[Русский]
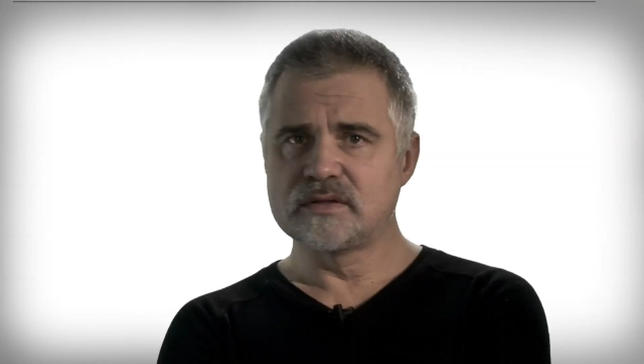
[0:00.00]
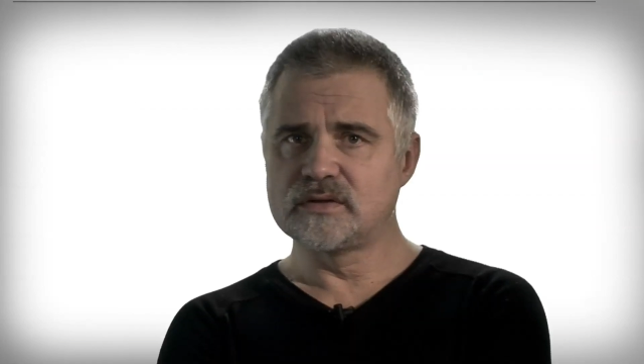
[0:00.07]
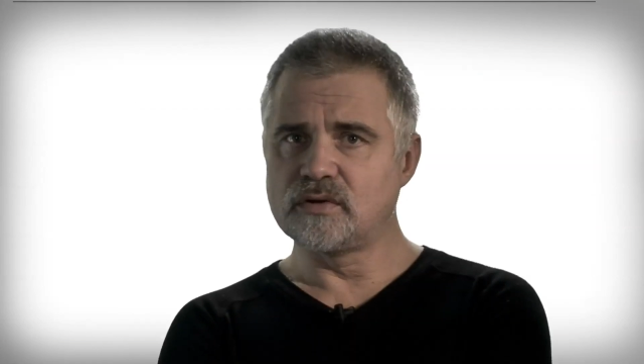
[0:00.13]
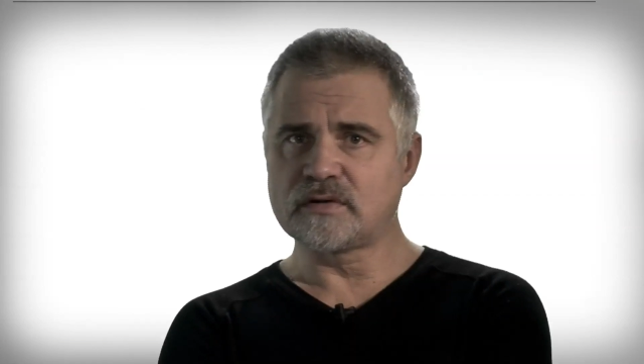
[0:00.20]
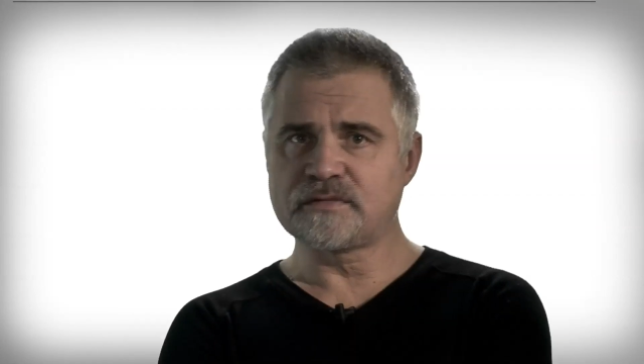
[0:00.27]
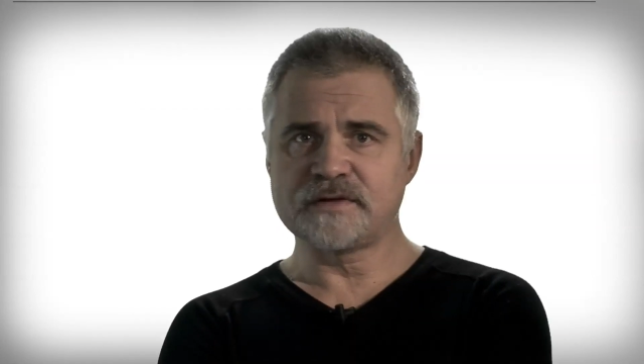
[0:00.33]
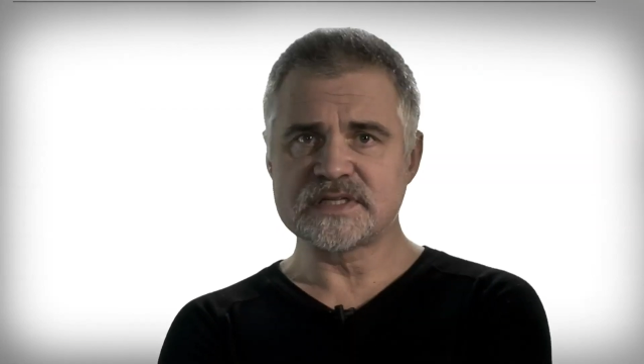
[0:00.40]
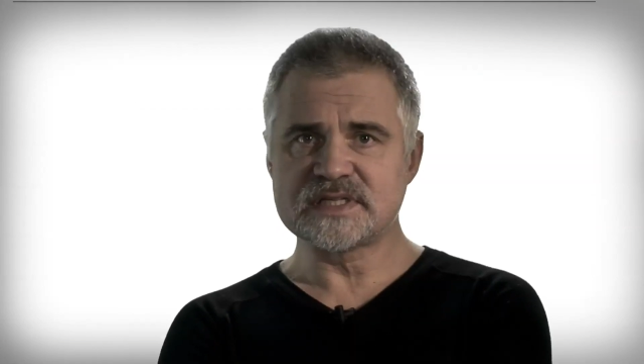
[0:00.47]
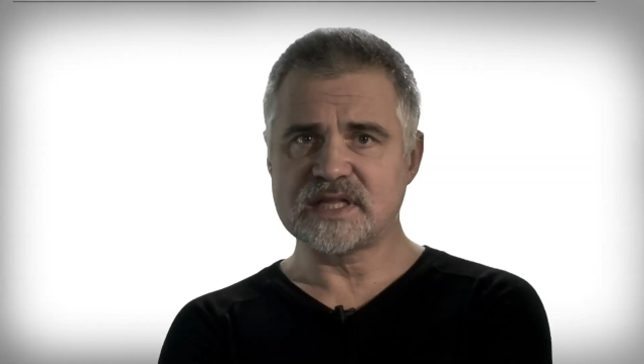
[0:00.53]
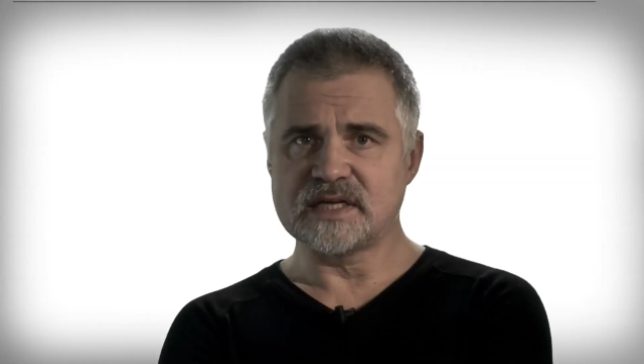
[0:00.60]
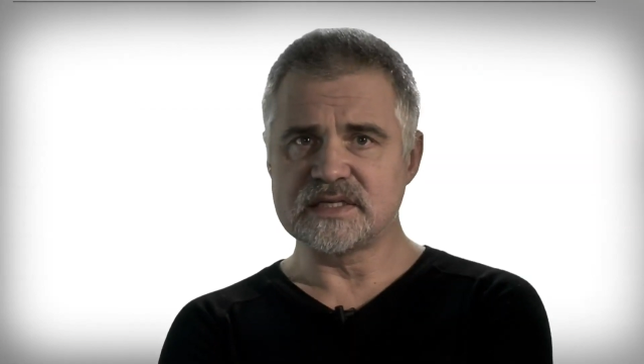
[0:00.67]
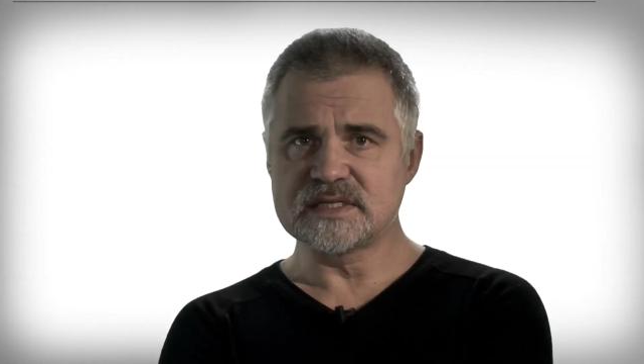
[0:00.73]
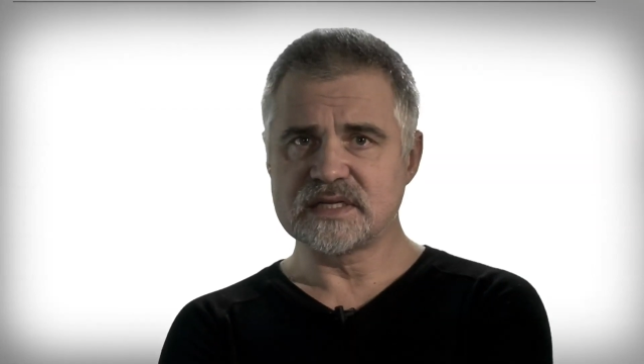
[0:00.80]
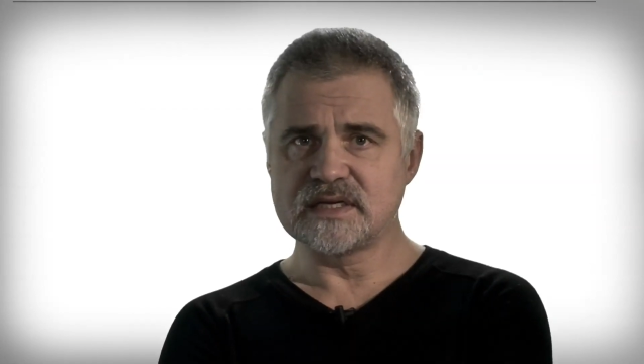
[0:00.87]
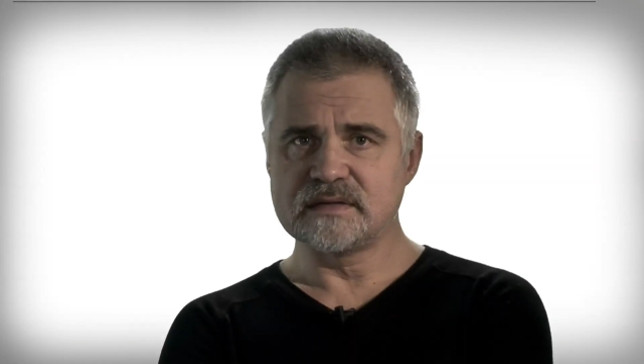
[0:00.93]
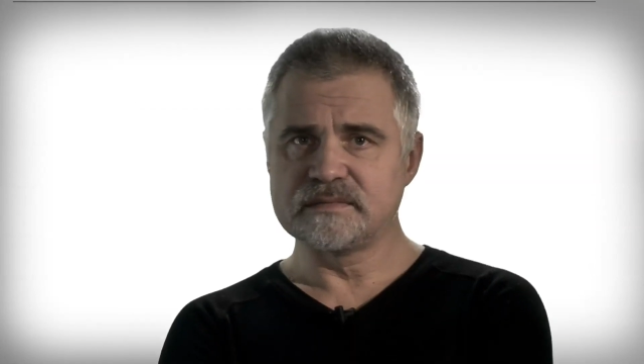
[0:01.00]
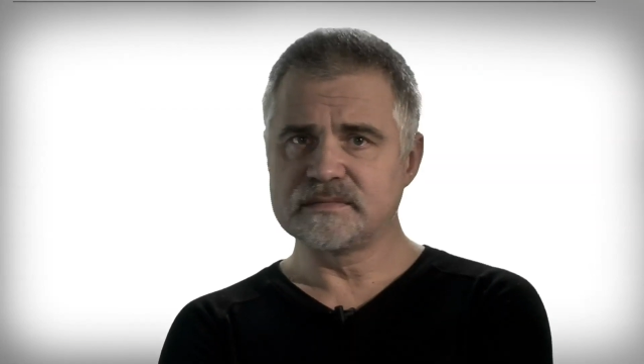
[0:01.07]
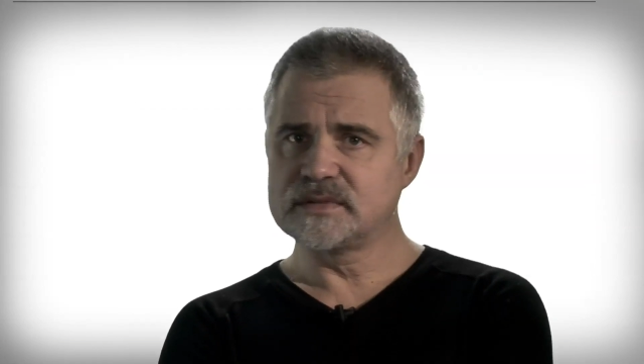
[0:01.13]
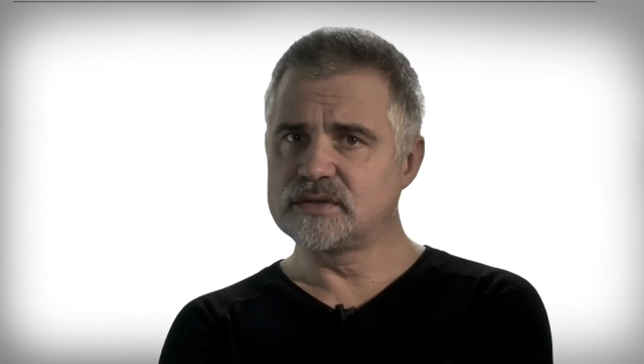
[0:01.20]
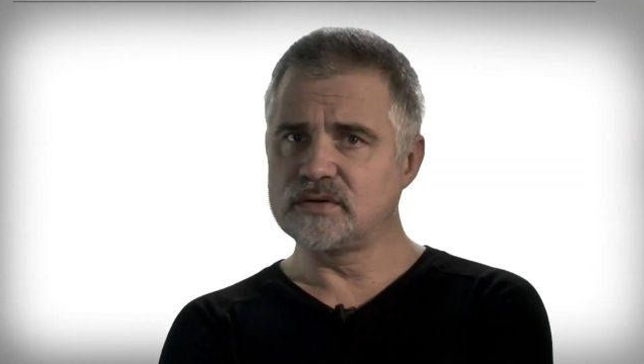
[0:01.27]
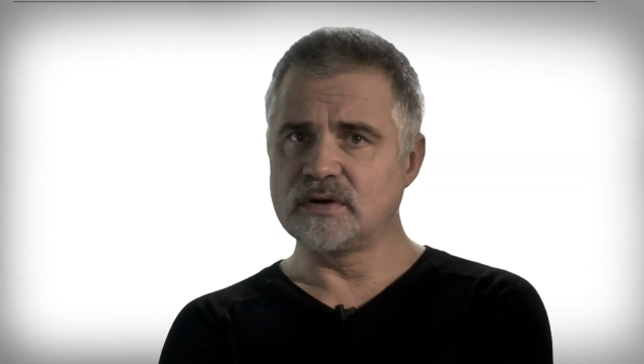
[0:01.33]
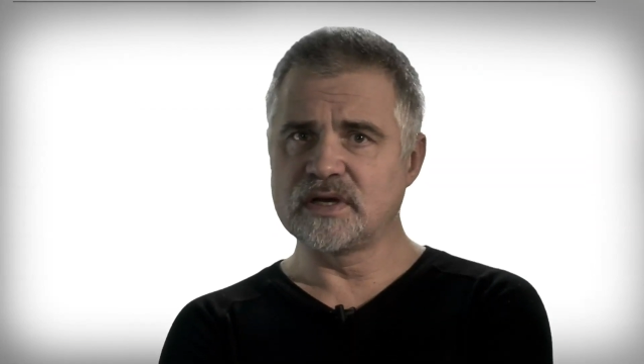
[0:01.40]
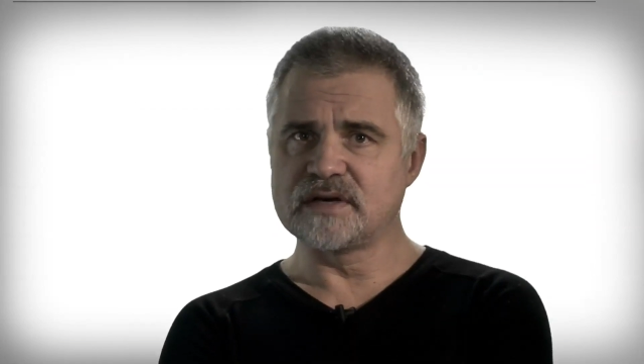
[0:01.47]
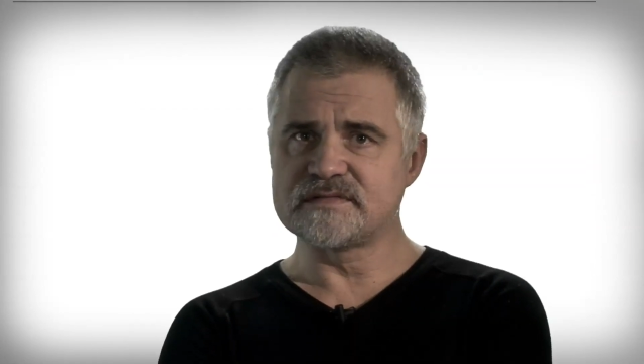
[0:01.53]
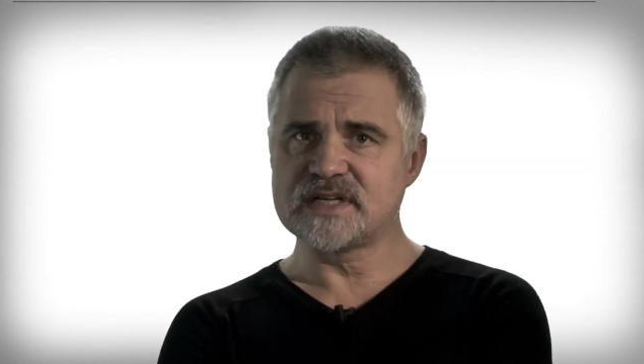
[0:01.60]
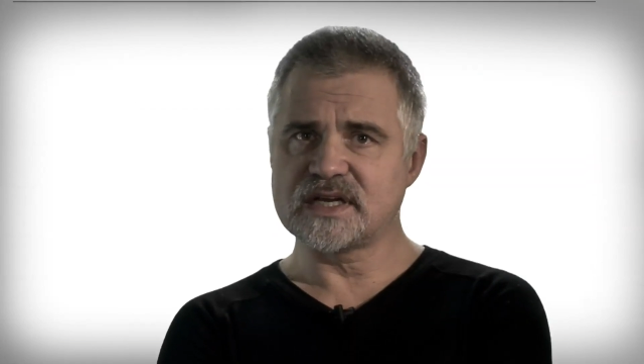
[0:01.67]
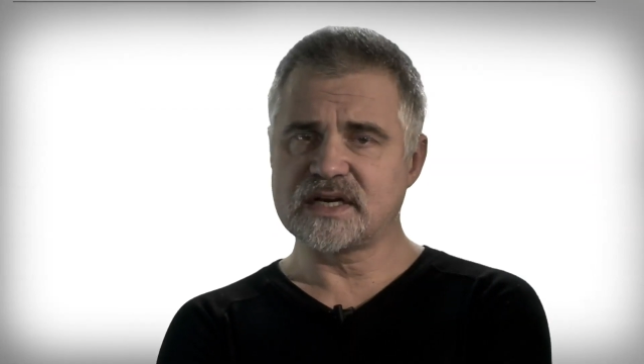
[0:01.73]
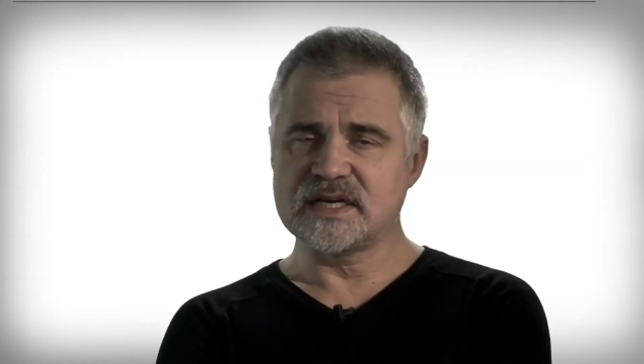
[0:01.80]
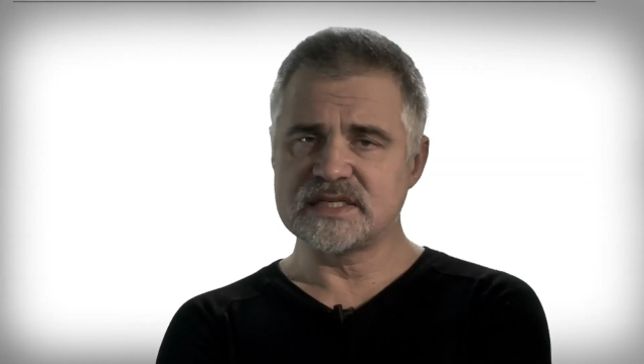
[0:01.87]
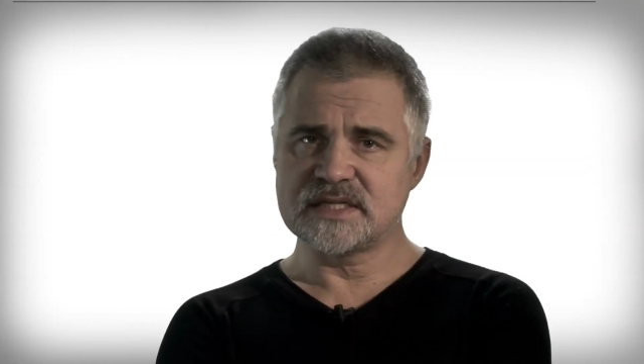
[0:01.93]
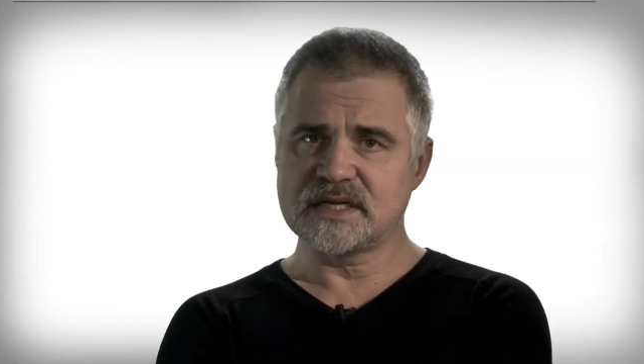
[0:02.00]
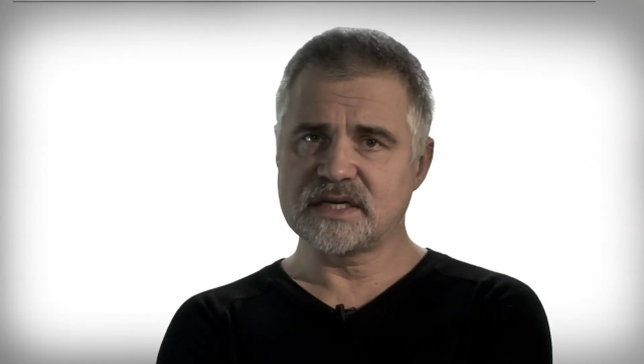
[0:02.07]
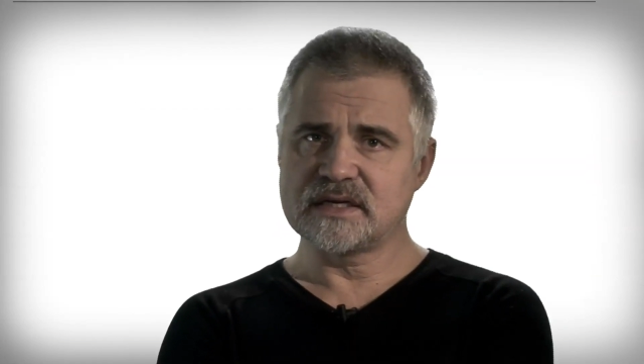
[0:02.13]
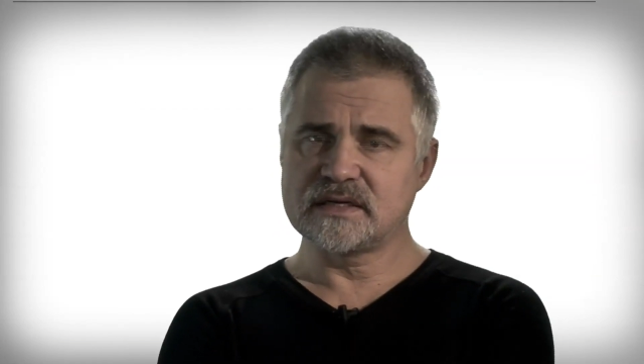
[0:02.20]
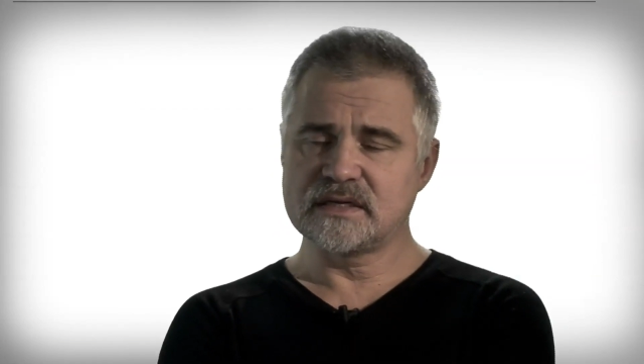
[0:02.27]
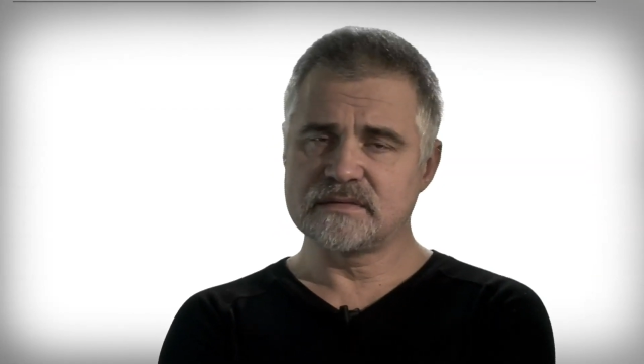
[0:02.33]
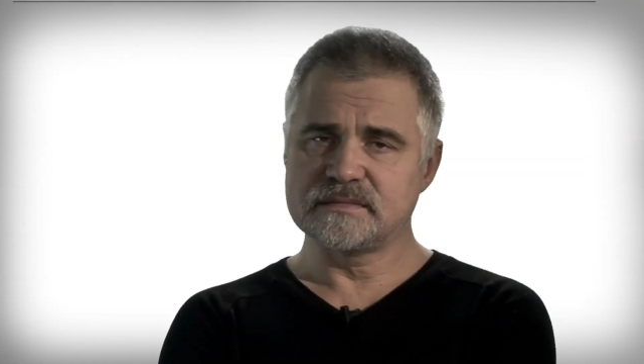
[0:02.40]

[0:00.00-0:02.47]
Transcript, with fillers: Торф остался только в заказниках.